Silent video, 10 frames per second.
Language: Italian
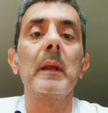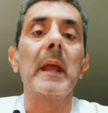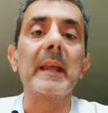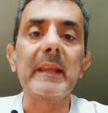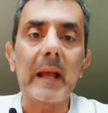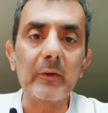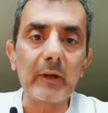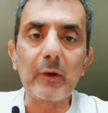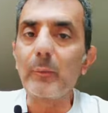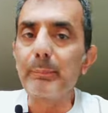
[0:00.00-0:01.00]
È chiaro
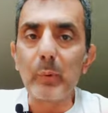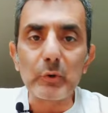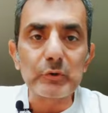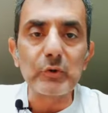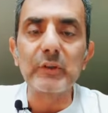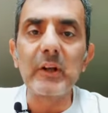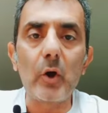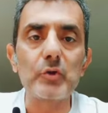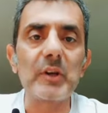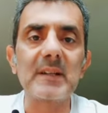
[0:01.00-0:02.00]
che l'opposto di
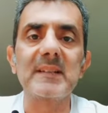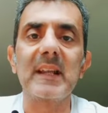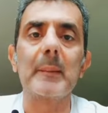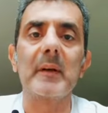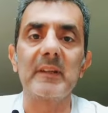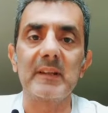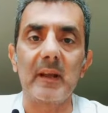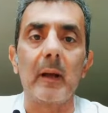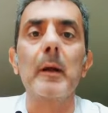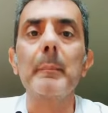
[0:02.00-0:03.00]
logica si chiama
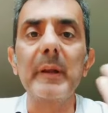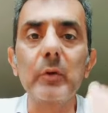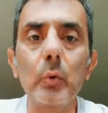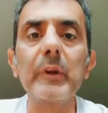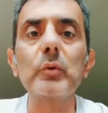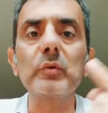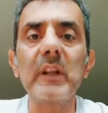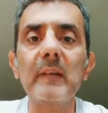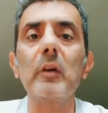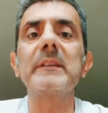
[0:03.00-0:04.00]
vita, per cui tutte
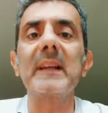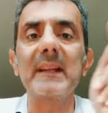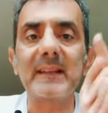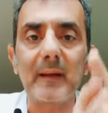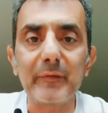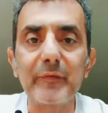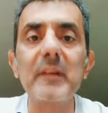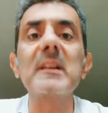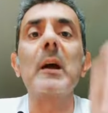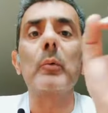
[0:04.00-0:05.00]
le volte che ti
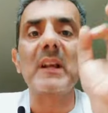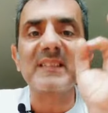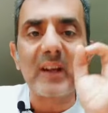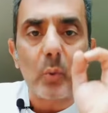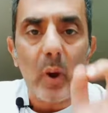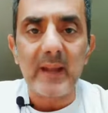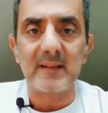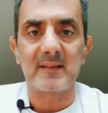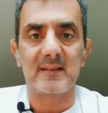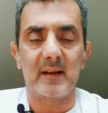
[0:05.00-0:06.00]
affidi a una
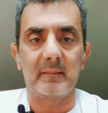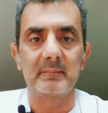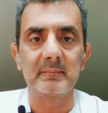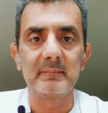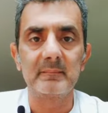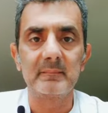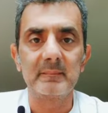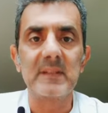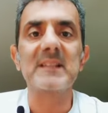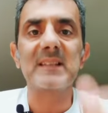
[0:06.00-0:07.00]
sequenza
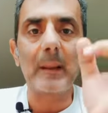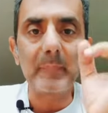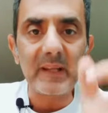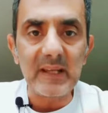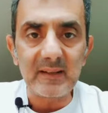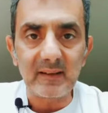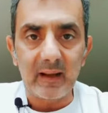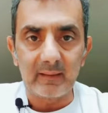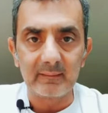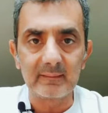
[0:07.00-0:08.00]

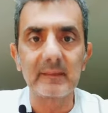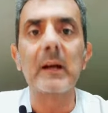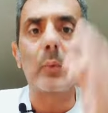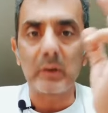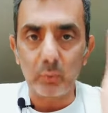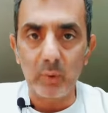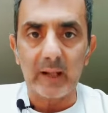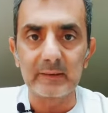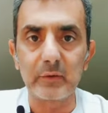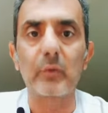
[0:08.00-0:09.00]
stabilita da qualcun
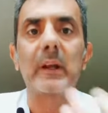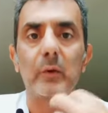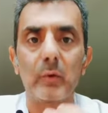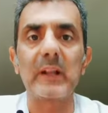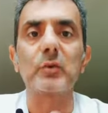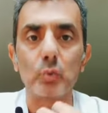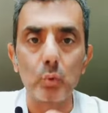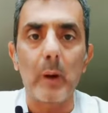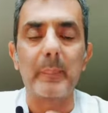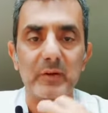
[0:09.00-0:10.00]
altro che non è
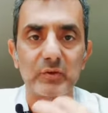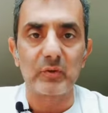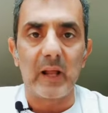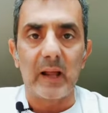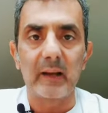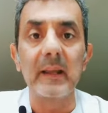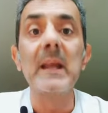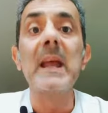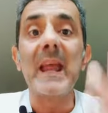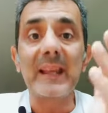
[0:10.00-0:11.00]
tua personale
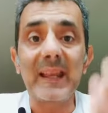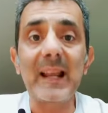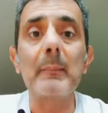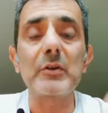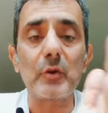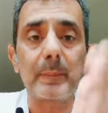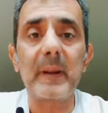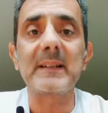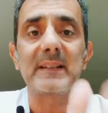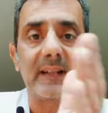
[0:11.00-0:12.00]
e che la maggior
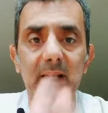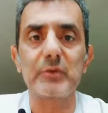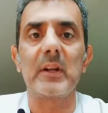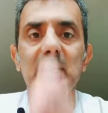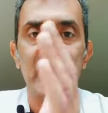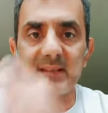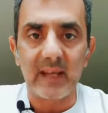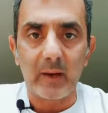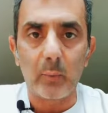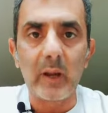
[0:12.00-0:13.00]
parte della gente
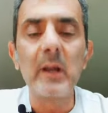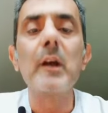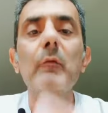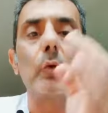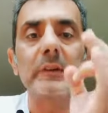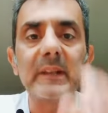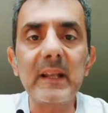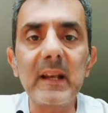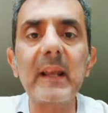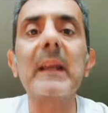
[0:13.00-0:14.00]
esegue, vuol
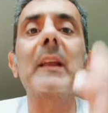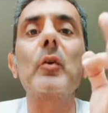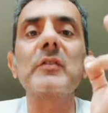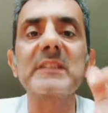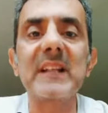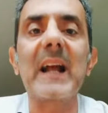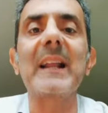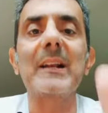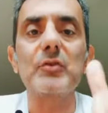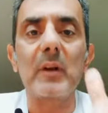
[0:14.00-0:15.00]
dire che non stai
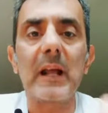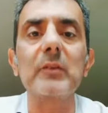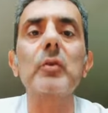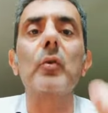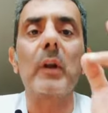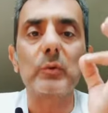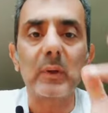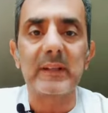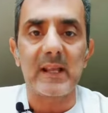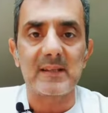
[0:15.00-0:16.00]
ragionando con la
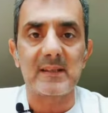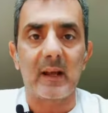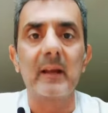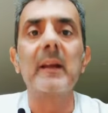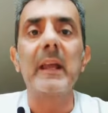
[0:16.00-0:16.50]
tua testa